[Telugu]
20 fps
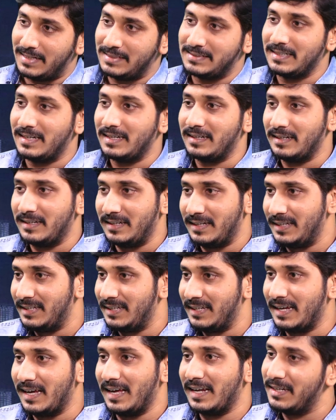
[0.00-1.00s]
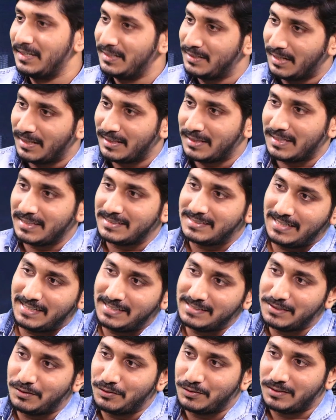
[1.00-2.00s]
ఫైనాన్షియల్ ఇది కానీ ఇదంతా
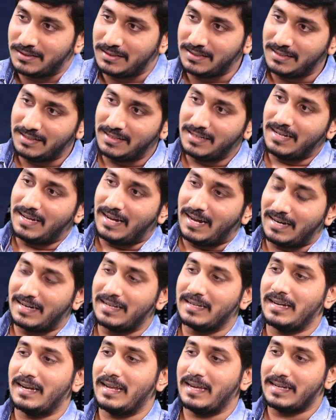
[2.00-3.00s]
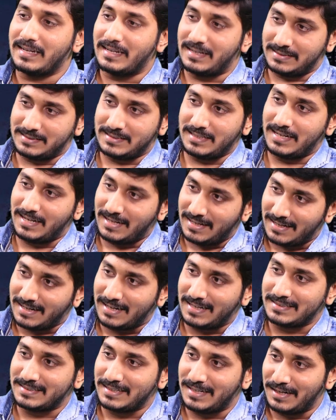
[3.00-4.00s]
చేంజ్ అవుతుంది అండ్ లైక్ కృష్ణానగర్
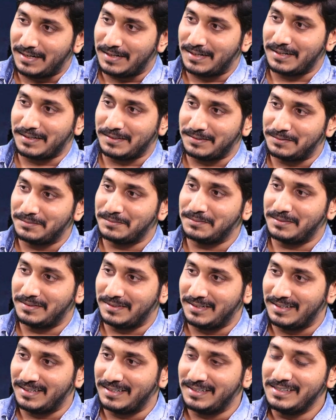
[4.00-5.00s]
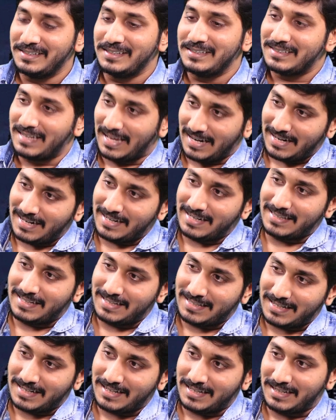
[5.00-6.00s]
కష్టాలు అంటారు
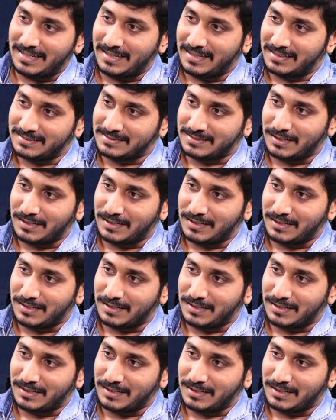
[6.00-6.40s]
అలాంటిది ఏదన్నా